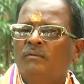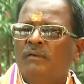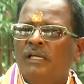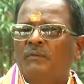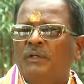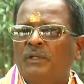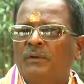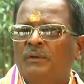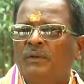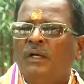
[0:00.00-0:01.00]
விளக்கு
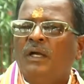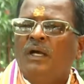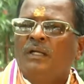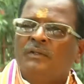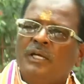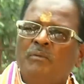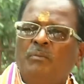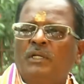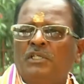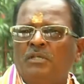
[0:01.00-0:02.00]
வைக்கணும்
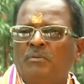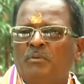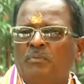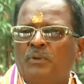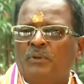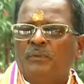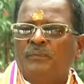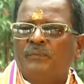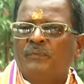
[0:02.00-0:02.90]
தேய்ப்பூர் அஷ்டமிக்கு போகணும்